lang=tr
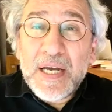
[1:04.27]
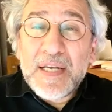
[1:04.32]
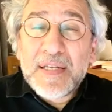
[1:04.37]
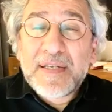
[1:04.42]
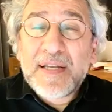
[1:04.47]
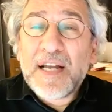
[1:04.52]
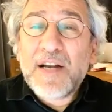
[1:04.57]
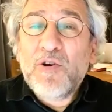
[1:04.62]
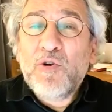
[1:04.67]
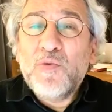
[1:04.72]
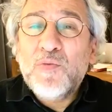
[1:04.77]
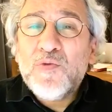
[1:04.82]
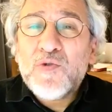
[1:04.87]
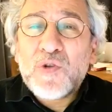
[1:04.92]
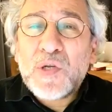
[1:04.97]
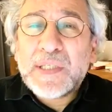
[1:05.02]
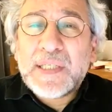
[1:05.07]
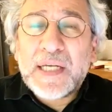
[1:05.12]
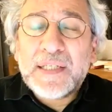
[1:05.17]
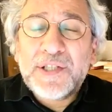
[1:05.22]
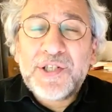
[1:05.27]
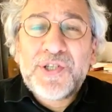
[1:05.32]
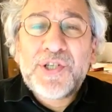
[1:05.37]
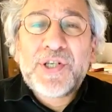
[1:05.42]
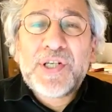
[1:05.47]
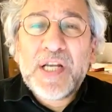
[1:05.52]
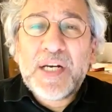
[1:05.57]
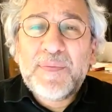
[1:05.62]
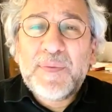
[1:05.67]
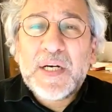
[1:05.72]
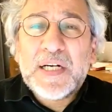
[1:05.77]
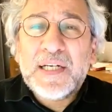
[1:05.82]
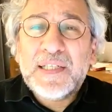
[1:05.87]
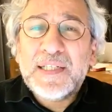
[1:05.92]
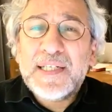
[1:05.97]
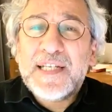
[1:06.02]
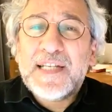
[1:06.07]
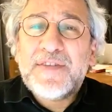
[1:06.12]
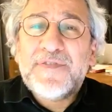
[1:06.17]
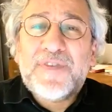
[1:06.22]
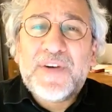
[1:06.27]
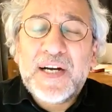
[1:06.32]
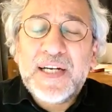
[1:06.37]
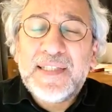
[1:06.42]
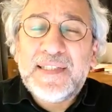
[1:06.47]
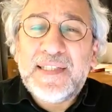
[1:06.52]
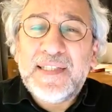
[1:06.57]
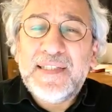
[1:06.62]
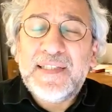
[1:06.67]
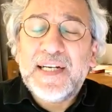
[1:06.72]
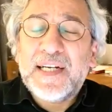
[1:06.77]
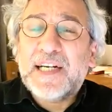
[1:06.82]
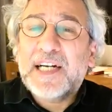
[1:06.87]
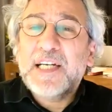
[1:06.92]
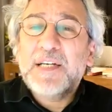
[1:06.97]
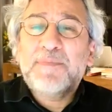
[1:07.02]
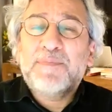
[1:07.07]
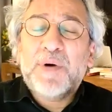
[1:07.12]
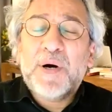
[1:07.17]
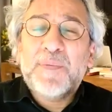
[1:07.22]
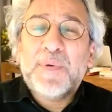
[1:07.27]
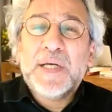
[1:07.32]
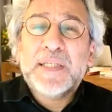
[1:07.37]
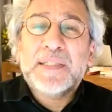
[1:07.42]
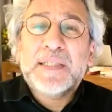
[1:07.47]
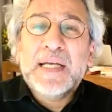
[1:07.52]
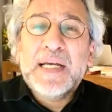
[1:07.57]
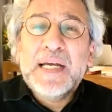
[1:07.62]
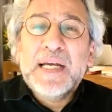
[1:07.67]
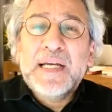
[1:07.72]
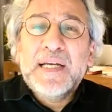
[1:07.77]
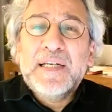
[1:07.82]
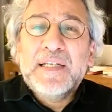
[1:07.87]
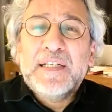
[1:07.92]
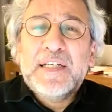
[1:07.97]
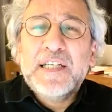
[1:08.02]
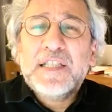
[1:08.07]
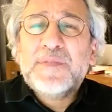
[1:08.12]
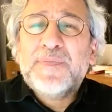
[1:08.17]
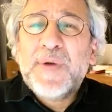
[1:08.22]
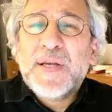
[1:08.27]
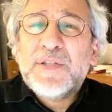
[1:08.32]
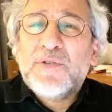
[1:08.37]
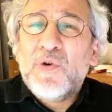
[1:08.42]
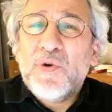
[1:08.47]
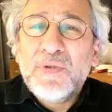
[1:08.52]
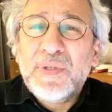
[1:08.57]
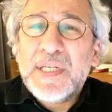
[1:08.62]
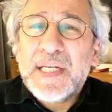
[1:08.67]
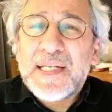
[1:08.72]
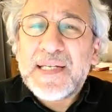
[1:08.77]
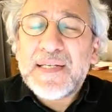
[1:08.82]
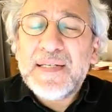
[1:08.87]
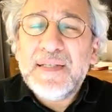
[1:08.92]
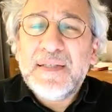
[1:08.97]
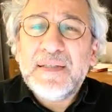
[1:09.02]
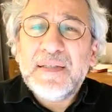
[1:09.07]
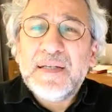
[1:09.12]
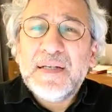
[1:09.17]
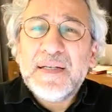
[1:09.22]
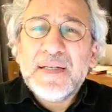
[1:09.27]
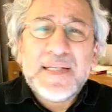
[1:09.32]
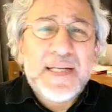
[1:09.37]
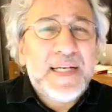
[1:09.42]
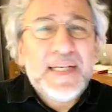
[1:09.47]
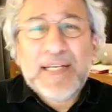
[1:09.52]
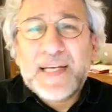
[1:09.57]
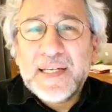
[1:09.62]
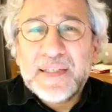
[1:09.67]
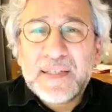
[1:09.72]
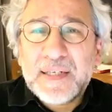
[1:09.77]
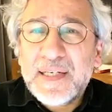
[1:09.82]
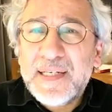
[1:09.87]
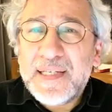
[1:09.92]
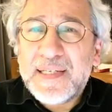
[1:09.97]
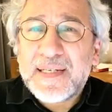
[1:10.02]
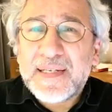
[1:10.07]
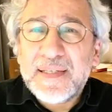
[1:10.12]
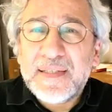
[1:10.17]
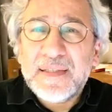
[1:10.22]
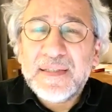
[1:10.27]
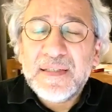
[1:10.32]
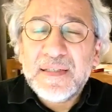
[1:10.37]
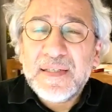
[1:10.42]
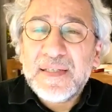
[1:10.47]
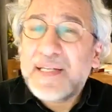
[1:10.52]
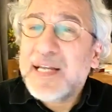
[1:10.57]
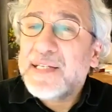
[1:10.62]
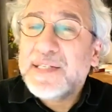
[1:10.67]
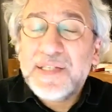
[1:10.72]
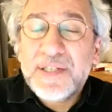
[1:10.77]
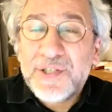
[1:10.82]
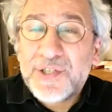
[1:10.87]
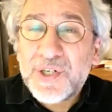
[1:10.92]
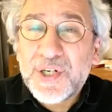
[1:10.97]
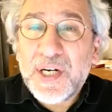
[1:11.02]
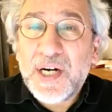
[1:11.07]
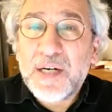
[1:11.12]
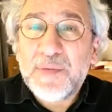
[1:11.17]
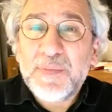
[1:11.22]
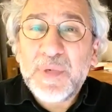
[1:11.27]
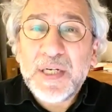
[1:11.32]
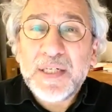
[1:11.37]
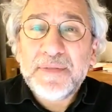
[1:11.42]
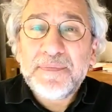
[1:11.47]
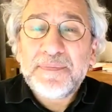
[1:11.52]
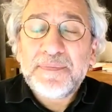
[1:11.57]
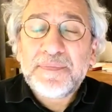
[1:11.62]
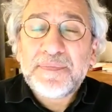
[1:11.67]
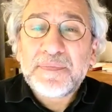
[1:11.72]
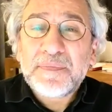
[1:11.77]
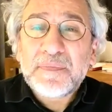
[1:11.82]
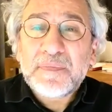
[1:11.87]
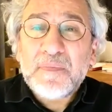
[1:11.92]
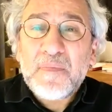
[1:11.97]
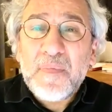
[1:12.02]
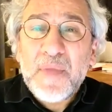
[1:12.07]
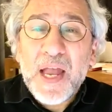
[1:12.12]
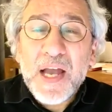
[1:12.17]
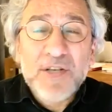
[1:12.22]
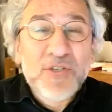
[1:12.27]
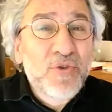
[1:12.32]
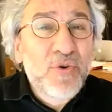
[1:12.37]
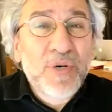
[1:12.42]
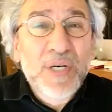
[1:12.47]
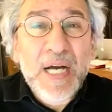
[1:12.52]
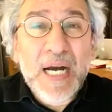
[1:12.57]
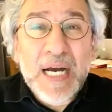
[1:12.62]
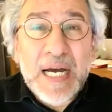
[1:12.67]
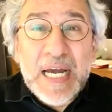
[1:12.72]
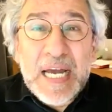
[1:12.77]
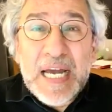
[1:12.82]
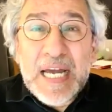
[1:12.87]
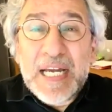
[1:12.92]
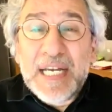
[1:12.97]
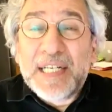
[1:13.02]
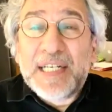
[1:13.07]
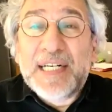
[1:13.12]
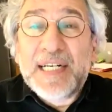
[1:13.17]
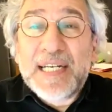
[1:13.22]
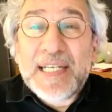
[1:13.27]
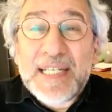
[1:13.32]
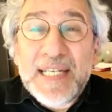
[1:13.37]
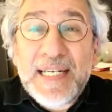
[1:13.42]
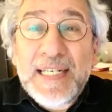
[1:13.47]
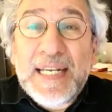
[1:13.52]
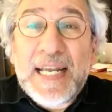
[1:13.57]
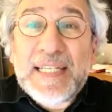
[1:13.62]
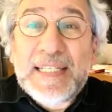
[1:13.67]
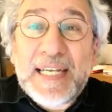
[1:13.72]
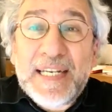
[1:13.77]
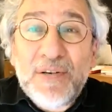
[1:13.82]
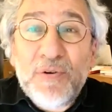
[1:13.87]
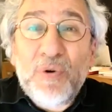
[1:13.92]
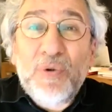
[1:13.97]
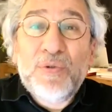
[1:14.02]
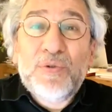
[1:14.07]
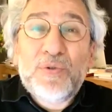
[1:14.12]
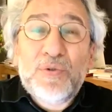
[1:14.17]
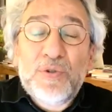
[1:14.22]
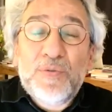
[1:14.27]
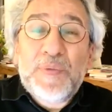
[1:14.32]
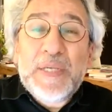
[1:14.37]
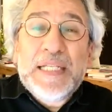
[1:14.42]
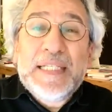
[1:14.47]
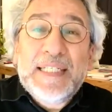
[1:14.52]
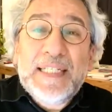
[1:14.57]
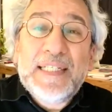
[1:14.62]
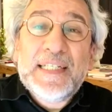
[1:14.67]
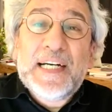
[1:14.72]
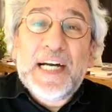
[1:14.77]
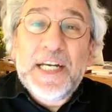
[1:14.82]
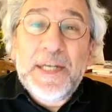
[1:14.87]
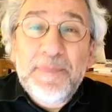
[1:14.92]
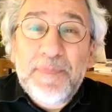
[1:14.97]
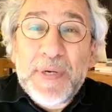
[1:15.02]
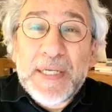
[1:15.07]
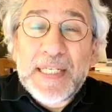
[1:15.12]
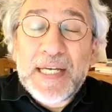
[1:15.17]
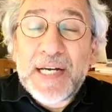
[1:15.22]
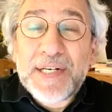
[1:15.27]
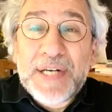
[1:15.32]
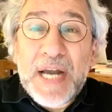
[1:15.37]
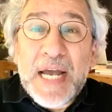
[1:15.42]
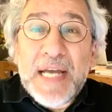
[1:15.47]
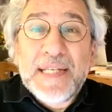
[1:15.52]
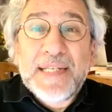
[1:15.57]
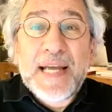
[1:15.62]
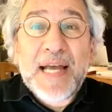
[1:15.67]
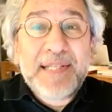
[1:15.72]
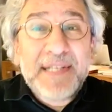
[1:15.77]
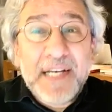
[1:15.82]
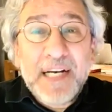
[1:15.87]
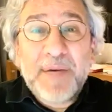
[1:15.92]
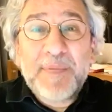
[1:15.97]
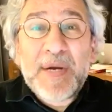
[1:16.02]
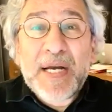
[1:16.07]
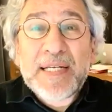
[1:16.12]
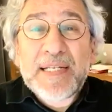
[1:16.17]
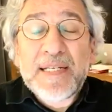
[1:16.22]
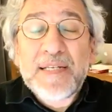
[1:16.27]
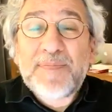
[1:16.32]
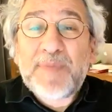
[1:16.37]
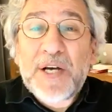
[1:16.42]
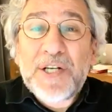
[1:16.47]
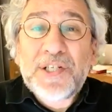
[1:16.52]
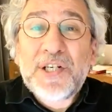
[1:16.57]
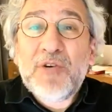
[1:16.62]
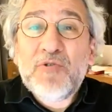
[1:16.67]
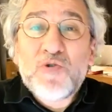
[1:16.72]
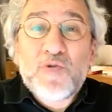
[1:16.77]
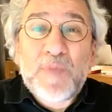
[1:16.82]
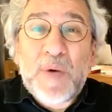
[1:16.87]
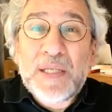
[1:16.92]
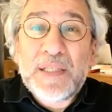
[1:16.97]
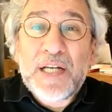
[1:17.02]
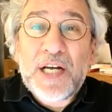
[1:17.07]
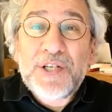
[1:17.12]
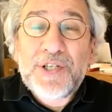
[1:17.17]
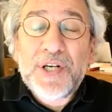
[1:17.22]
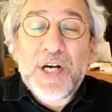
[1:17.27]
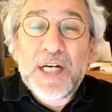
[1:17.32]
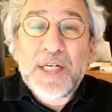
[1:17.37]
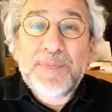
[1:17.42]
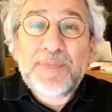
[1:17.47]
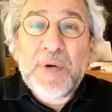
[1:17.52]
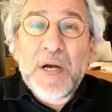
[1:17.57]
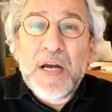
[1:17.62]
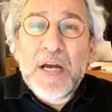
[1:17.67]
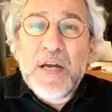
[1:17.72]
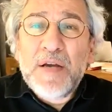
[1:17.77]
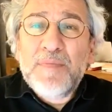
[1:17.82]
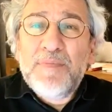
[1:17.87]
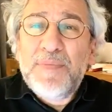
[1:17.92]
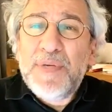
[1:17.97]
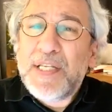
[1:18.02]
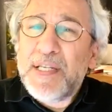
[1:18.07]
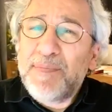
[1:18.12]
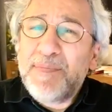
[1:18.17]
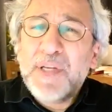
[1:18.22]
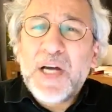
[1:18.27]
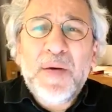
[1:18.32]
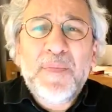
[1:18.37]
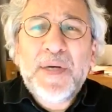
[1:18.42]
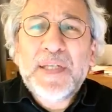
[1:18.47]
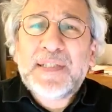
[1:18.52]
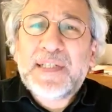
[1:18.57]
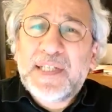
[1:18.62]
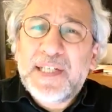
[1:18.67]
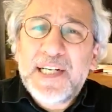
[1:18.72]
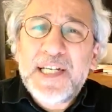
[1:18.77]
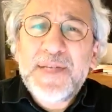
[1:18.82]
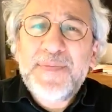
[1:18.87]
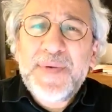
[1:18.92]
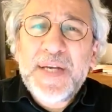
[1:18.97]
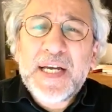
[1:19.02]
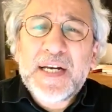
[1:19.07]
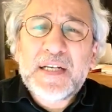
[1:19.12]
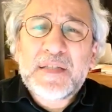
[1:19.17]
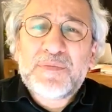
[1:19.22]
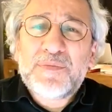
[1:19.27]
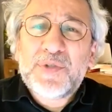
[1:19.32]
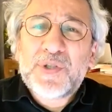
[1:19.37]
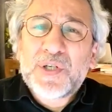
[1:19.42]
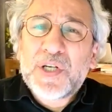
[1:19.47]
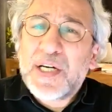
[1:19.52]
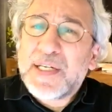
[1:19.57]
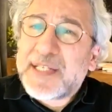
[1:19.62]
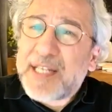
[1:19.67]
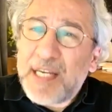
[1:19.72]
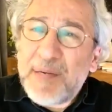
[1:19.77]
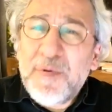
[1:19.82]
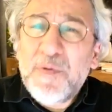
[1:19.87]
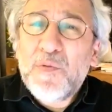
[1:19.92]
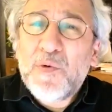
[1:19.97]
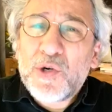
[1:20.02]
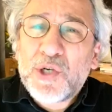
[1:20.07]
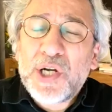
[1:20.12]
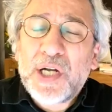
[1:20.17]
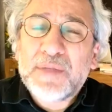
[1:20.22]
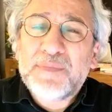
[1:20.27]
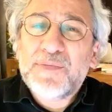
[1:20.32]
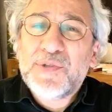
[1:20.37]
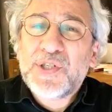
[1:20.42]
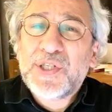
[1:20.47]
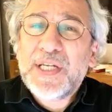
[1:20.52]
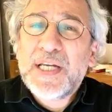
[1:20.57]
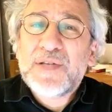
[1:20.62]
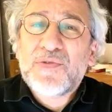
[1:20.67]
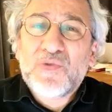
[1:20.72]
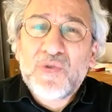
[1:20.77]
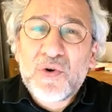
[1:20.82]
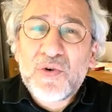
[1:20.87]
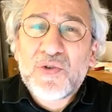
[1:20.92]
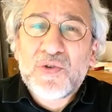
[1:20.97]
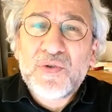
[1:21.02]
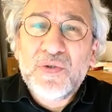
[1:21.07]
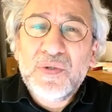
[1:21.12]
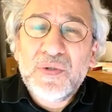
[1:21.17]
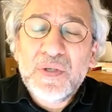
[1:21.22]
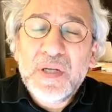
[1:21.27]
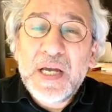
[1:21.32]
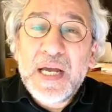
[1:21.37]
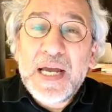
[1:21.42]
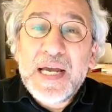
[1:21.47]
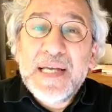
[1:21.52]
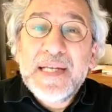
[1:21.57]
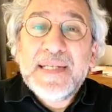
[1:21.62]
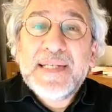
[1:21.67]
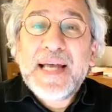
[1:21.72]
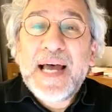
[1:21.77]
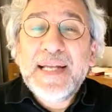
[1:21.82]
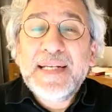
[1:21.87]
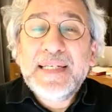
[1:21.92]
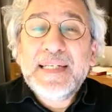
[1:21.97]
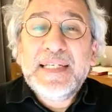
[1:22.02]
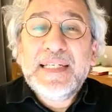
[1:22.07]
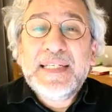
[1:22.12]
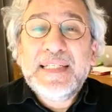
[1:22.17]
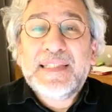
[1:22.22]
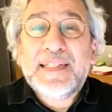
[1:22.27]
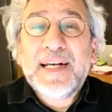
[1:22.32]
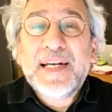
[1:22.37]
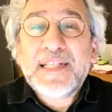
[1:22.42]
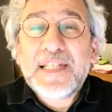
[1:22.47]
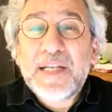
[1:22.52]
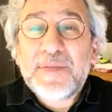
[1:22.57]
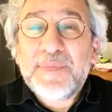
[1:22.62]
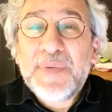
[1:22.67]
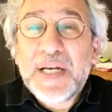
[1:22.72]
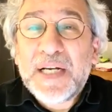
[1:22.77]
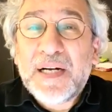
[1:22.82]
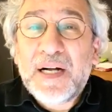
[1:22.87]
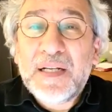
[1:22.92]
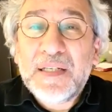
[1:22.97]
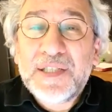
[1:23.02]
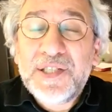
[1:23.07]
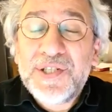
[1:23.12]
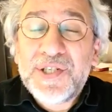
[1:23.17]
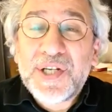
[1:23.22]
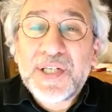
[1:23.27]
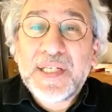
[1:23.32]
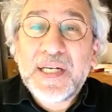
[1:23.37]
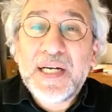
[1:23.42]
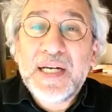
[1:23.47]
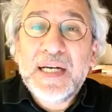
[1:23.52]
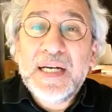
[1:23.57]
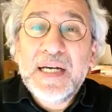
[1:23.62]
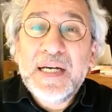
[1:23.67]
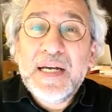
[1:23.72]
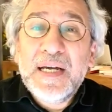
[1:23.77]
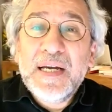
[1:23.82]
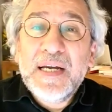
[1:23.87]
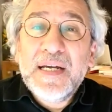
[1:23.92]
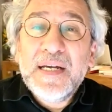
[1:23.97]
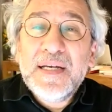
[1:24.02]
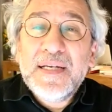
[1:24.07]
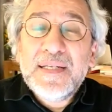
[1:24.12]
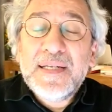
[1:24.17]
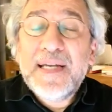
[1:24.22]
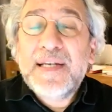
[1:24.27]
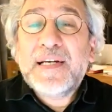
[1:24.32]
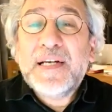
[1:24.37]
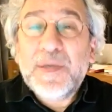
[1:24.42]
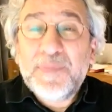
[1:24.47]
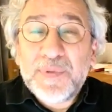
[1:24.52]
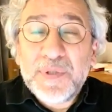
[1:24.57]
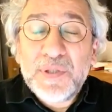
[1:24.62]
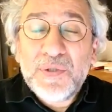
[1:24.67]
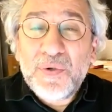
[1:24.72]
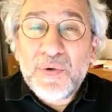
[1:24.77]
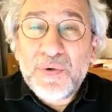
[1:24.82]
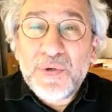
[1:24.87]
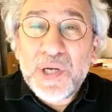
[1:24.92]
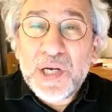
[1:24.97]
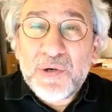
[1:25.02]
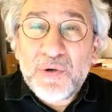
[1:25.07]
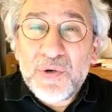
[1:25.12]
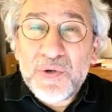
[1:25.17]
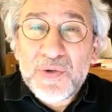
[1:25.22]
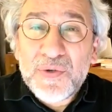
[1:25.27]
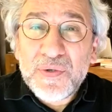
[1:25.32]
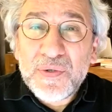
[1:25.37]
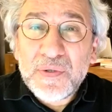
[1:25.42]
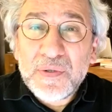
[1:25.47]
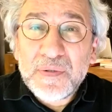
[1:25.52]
sana omuz atan İçişleri Bakanı istifa ettiğinde kayınpaban gitme dön desin, seni kenara itsin, sesini çıkarma. Sonra krizin nedeni olduğunu bildiğin kayınpeder senden habersiz başka uzmanlar çağırıp bizim damat kriz mi yaratmış, kasayı mı boşaltmış diye sorsun. Sen itiraz etmeye kalkınca da seni kapının önüne koysun.